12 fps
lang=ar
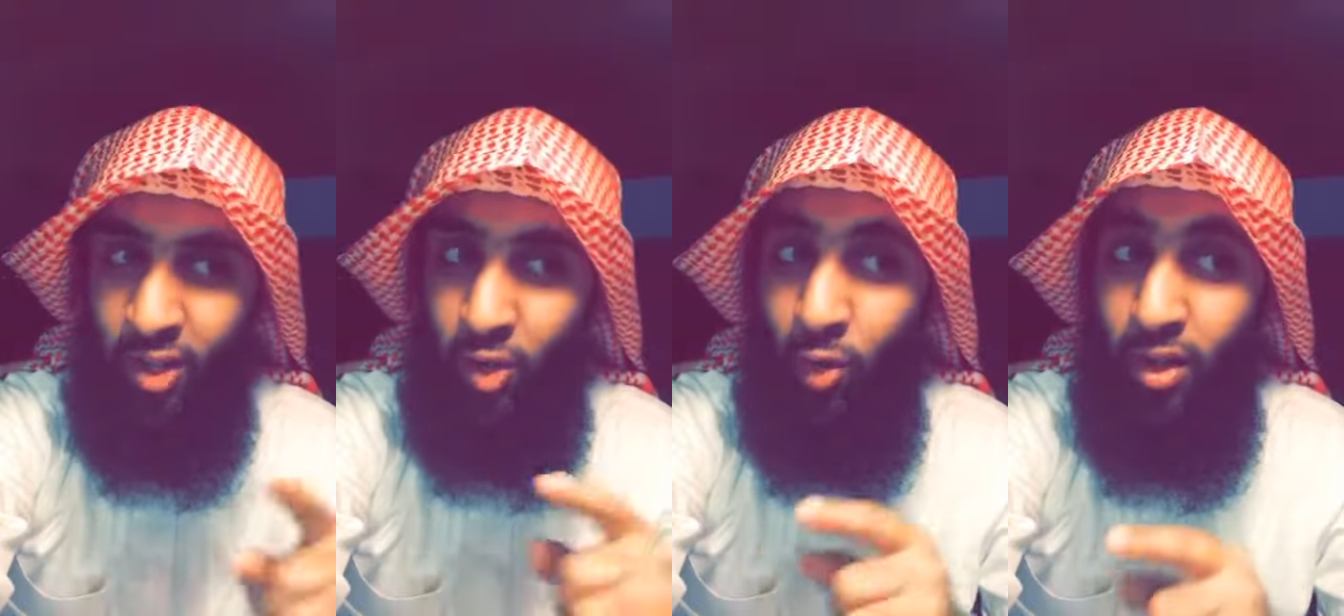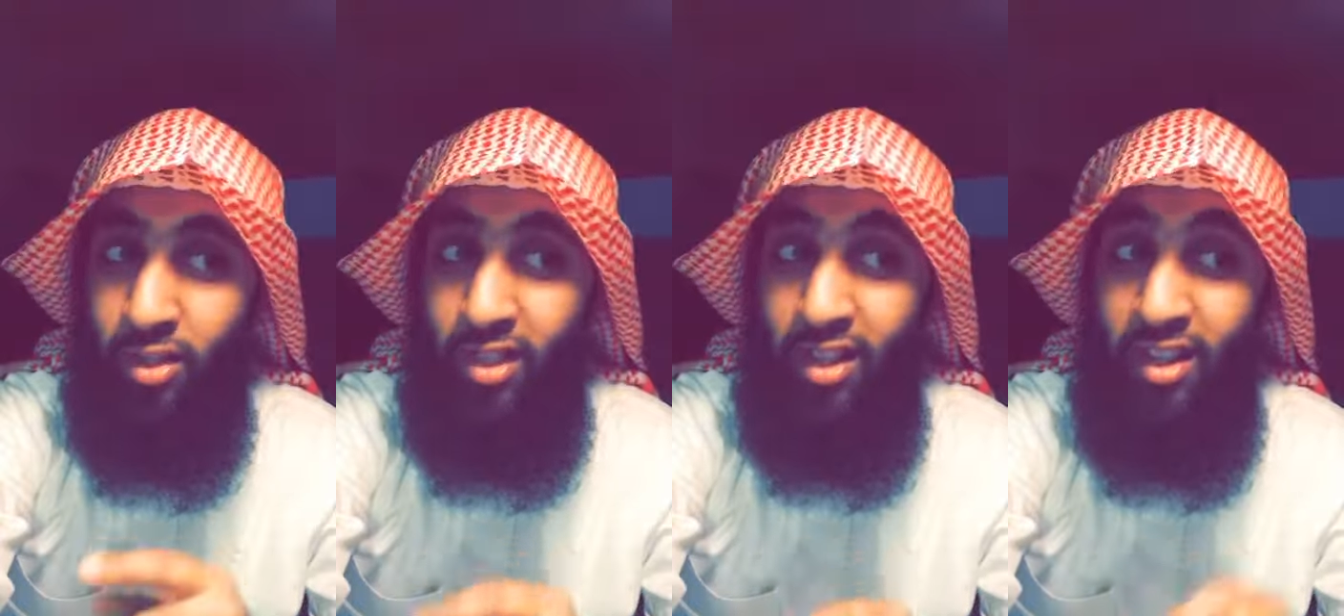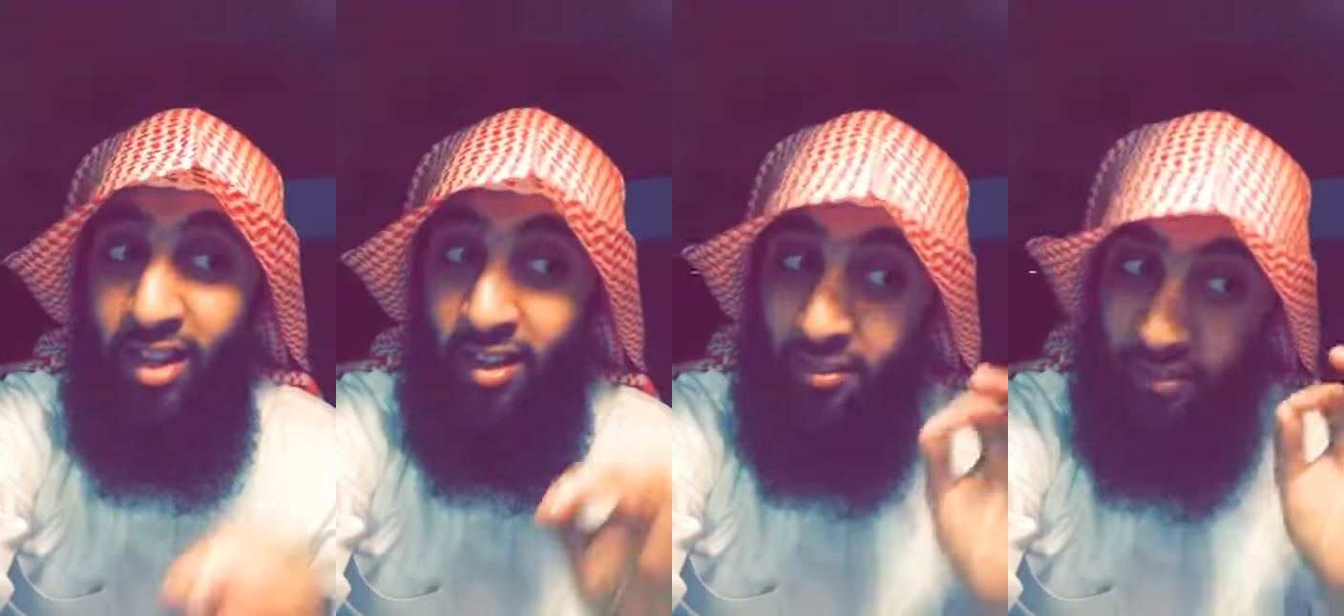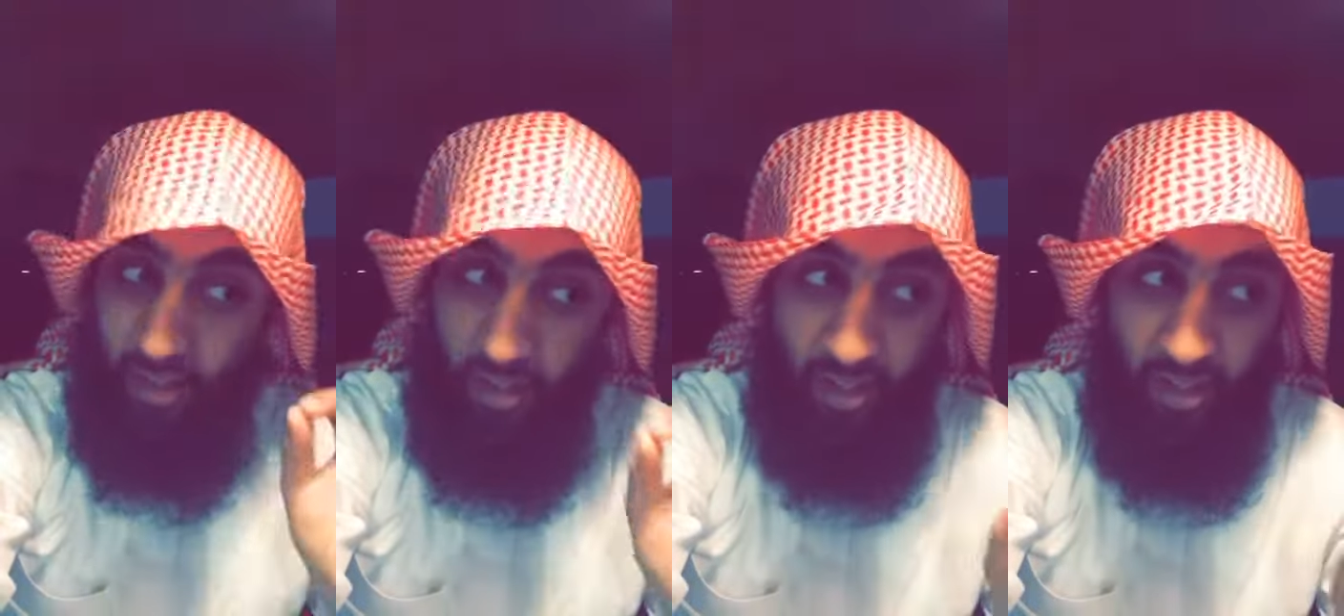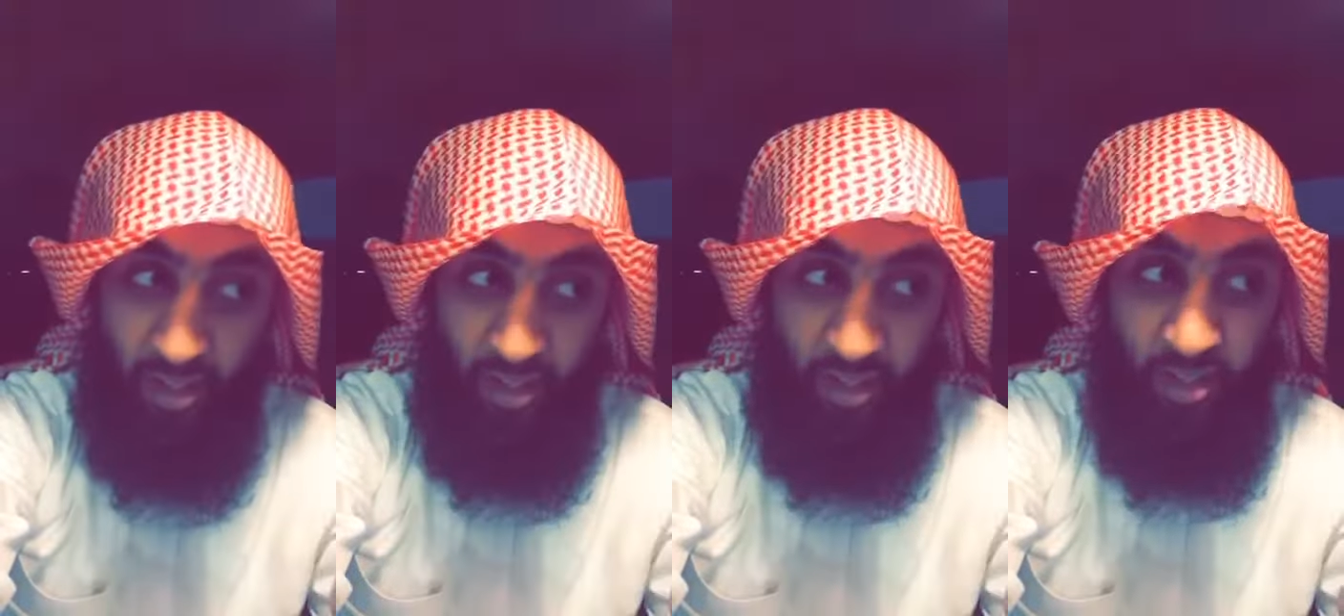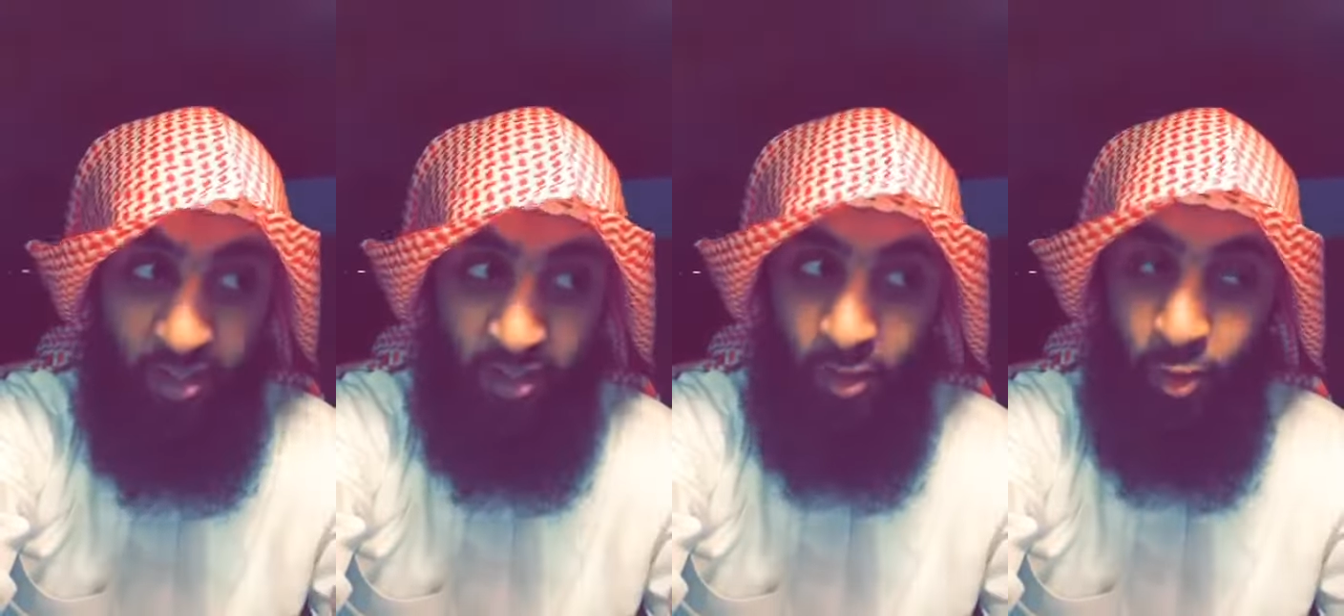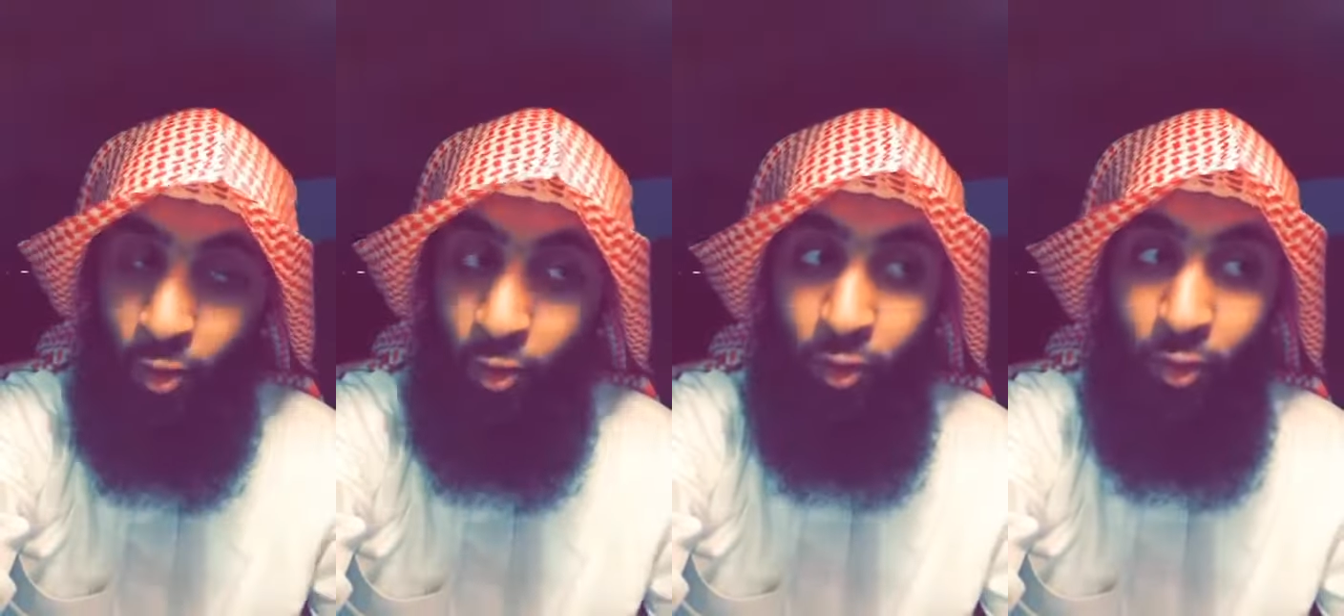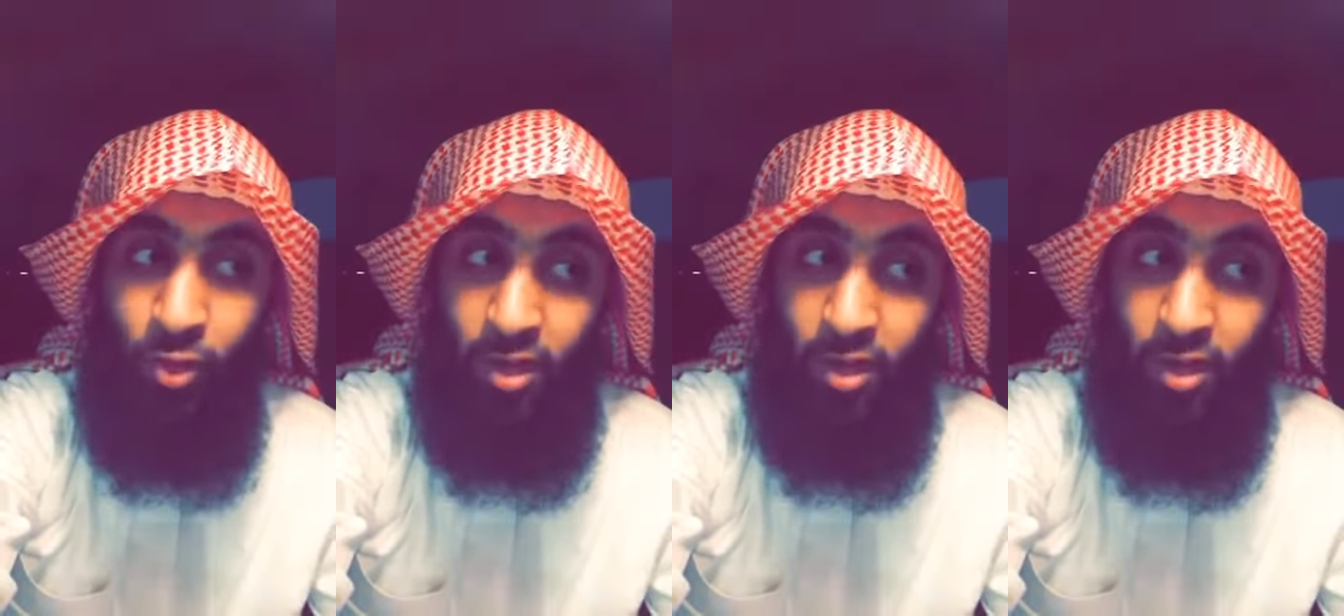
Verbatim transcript: إخوتك فيكيدوا